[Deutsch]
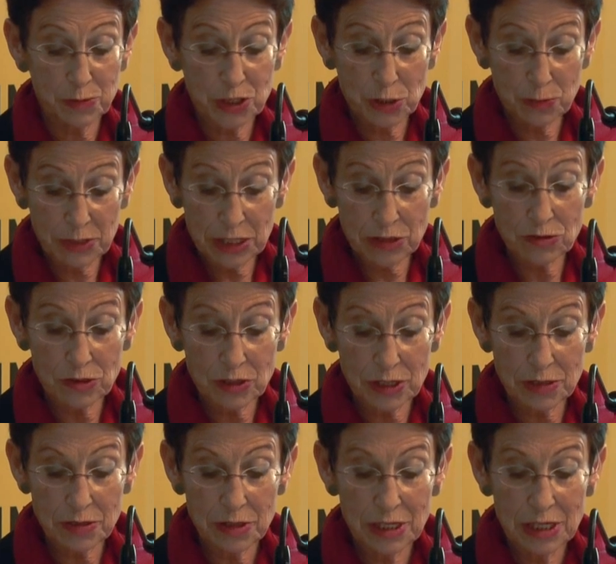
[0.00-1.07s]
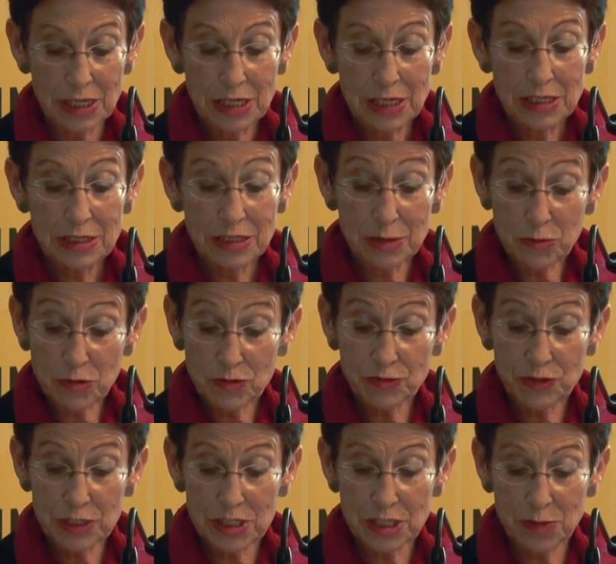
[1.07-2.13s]
Beschmierungen,
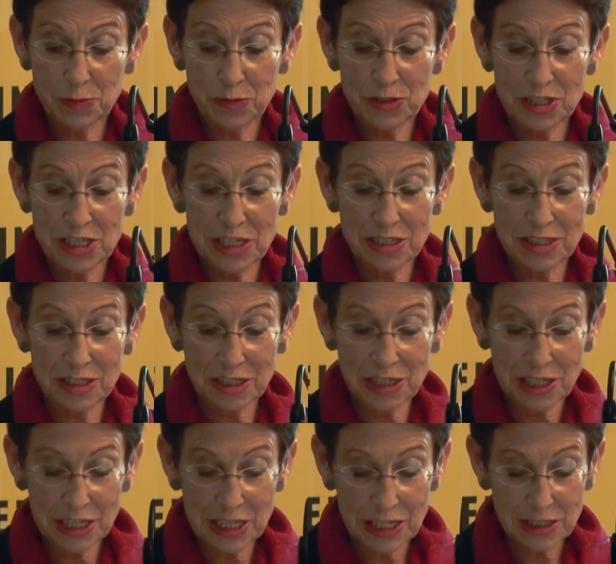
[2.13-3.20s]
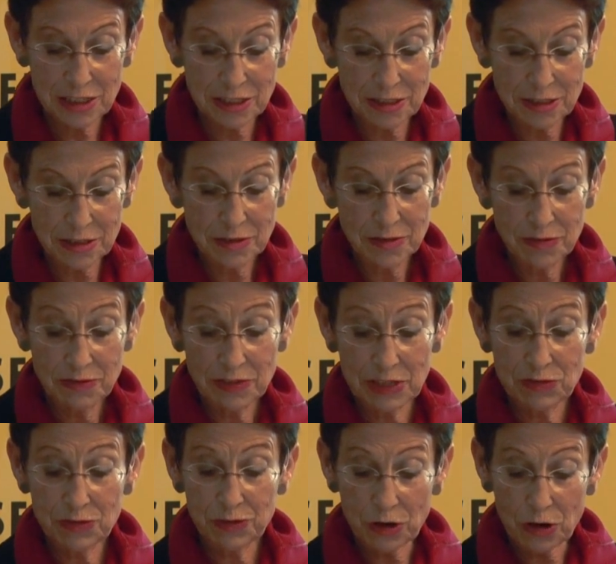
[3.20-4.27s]
47 Prozent der Klienten
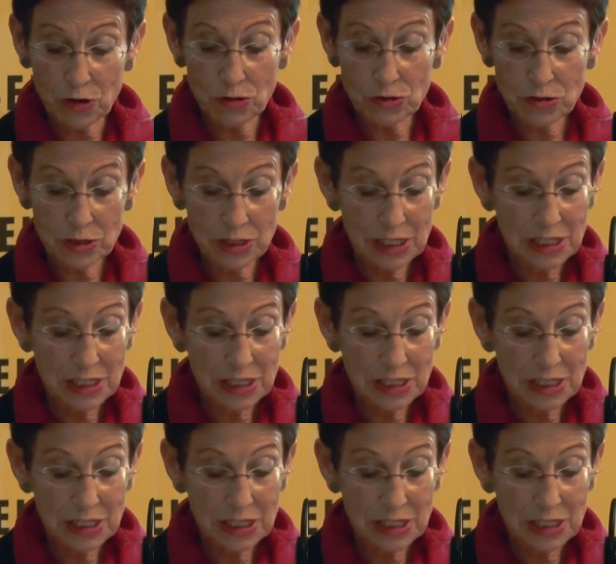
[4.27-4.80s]
waren Frauen,